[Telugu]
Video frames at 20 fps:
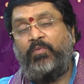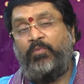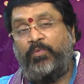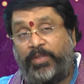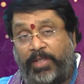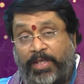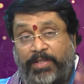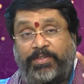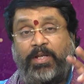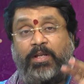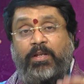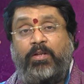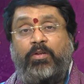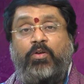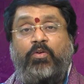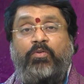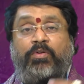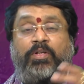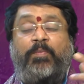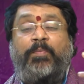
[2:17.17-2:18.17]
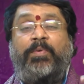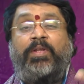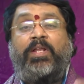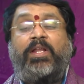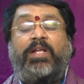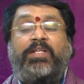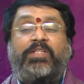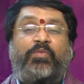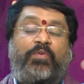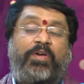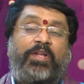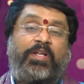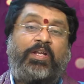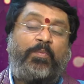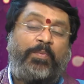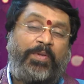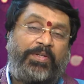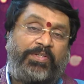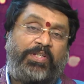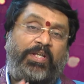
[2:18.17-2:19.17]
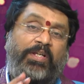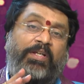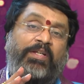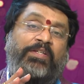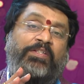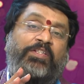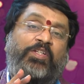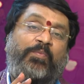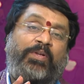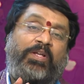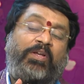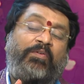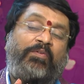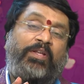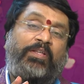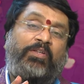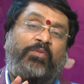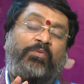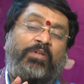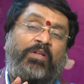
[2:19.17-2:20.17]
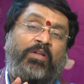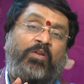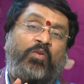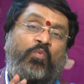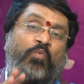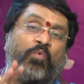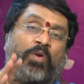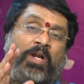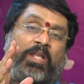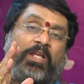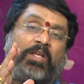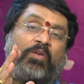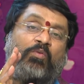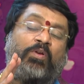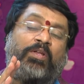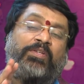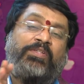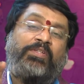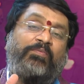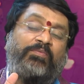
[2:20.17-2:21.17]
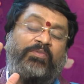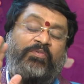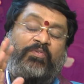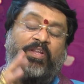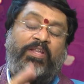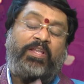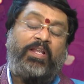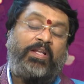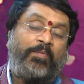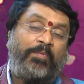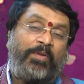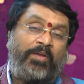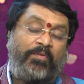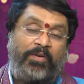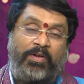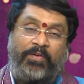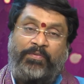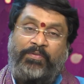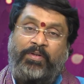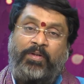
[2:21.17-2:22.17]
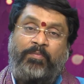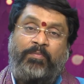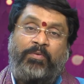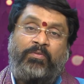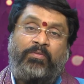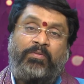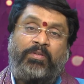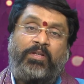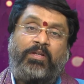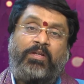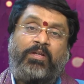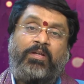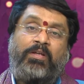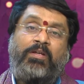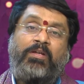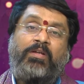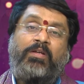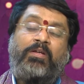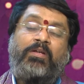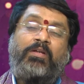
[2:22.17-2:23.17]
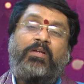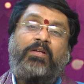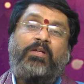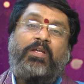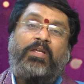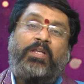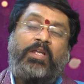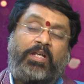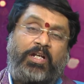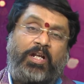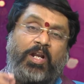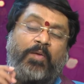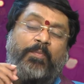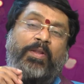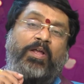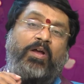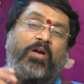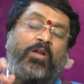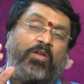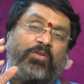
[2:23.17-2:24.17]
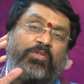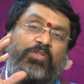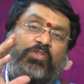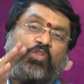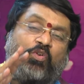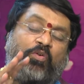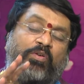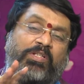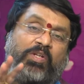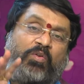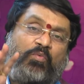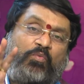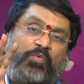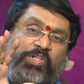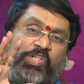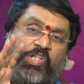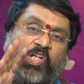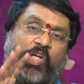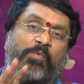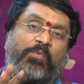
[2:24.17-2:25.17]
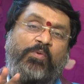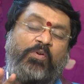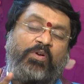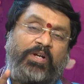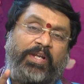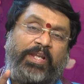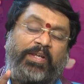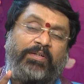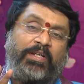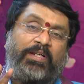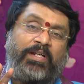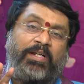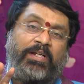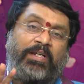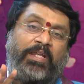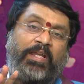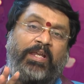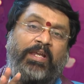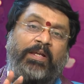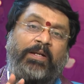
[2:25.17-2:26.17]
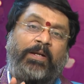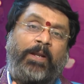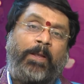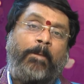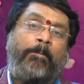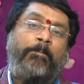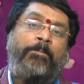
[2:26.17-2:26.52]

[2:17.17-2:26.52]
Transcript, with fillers: విదేశాలలో ఉన్న మీనరాశి వారికి ప్రత్యేకించి మనం ఎవరైతే ఉన్నారో వాళ్ళకి కూడా సత్ఫలితాలు ఉండే అవకాశం కనబడుతుంది ఇక్కడ మనం ఆలోచించవలసిన విషయం ఒకటి ఏంటంటే ఇక్కడ